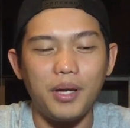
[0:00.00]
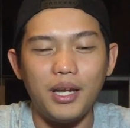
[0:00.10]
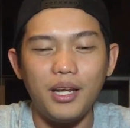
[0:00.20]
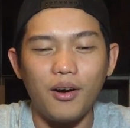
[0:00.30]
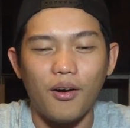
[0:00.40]
ปี
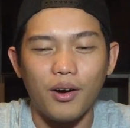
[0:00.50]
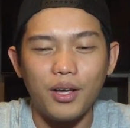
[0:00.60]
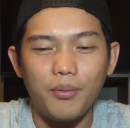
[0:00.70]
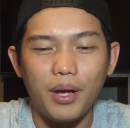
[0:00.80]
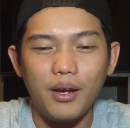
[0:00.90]
นี้ออก
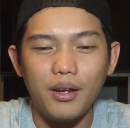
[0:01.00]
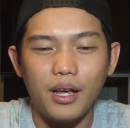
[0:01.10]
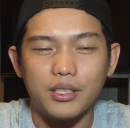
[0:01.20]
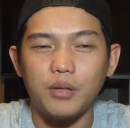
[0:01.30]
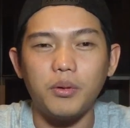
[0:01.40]
อีเวนต์
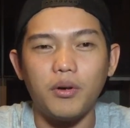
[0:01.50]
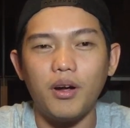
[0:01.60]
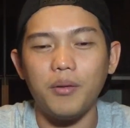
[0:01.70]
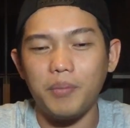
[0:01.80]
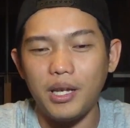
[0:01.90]
เอชอัลท
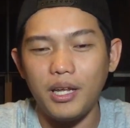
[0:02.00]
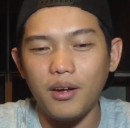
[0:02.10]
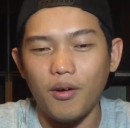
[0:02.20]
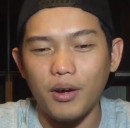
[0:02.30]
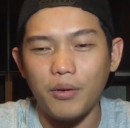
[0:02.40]
อนปีนี้
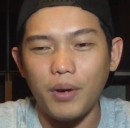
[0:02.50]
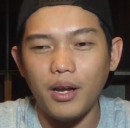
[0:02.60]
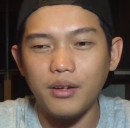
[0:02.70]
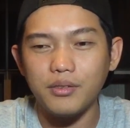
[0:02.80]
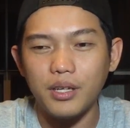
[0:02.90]
ออกอีเว
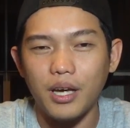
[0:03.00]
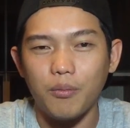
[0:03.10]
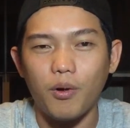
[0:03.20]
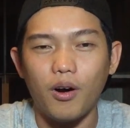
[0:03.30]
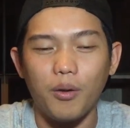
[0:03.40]
นต์ซีเค
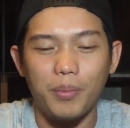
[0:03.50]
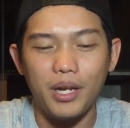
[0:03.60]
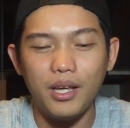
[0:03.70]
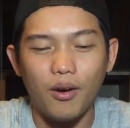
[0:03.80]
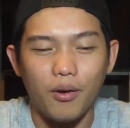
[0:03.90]
ดวอลปี
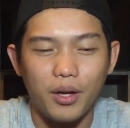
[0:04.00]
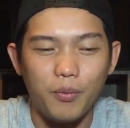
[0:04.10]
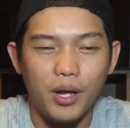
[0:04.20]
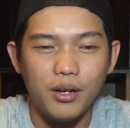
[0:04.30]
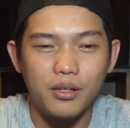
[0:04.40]
นี้ออกอี
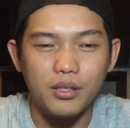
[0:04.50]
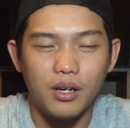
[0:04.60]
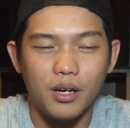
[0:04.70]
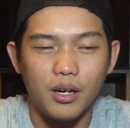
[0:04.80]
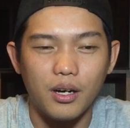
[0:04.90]
เวนต์
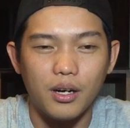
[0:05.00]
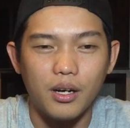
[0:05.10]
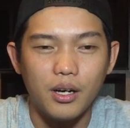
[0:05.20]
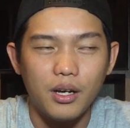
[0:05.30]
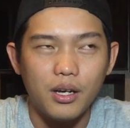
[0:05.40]

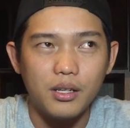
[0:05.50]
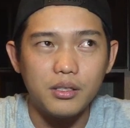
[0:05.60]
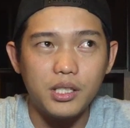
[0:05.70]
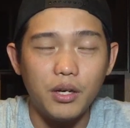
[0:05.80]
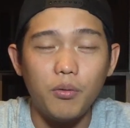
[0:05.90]

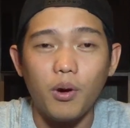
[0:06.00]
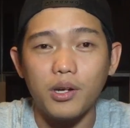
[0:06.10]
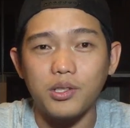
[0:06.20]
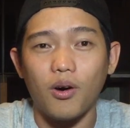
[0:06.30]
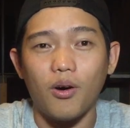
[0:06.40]
ซิลวอ
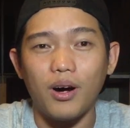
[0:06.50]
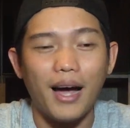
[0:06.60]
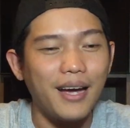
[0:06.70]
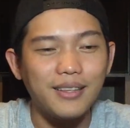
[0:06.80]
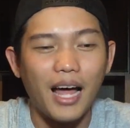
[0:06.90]
ลสอง
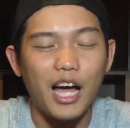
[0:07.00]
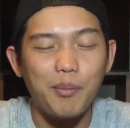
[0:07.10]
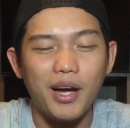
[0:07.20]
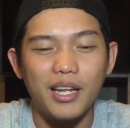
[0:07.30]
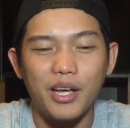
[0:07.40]
ใครตาย
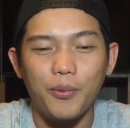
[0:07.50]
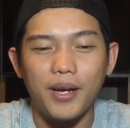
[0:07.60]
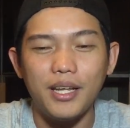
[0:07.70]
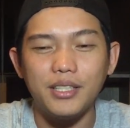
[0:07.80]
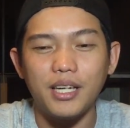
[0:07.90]
บ้างในอีเว
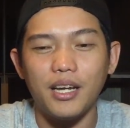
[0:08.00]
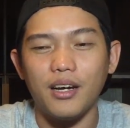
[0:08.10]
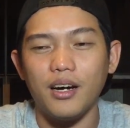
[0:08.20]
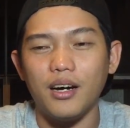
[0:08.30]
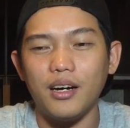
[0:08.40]
นต์นี้เช่น
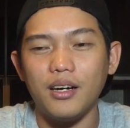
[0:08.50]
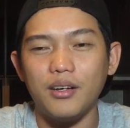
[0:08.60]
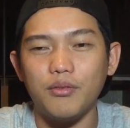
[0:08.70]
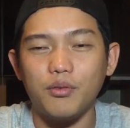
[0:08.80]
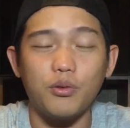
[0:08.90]

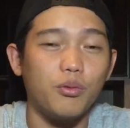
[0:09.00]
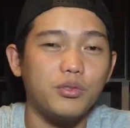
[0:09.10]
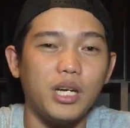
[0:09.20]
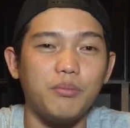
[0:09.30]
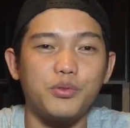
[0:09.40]

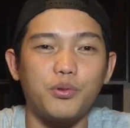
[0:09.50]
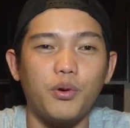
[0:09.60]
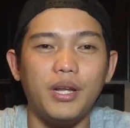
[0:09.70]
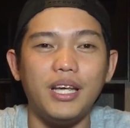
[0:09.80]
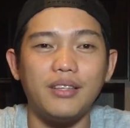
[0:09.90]
เจมส์โร
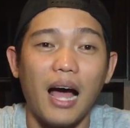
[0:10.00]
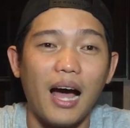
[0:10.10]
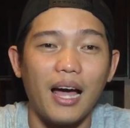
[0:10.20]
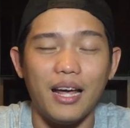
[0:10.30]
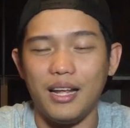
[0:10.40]
ดี้
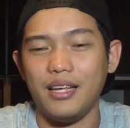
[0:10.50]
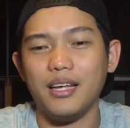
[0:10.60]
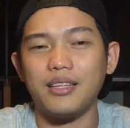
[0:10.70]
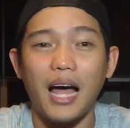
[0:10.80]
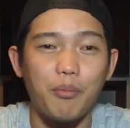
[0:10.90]
ตายอะไร
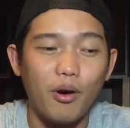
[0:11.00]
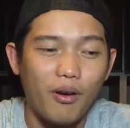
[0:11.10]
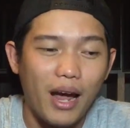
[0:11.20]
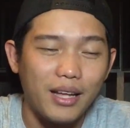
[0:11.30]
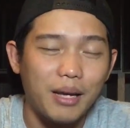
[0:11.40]
เงี้ยตายเพราะ
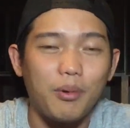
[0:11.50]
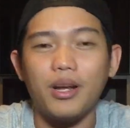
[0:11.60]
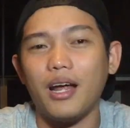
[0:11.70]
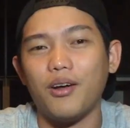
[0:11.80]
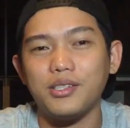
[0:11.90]
ใครตายเพ
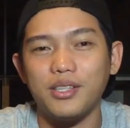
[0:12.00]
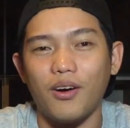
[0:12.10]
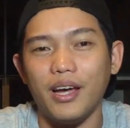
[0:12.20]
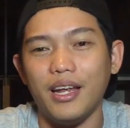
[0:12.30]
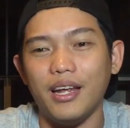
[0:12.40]
ราะธานอส
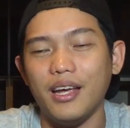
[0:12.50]
ต่อย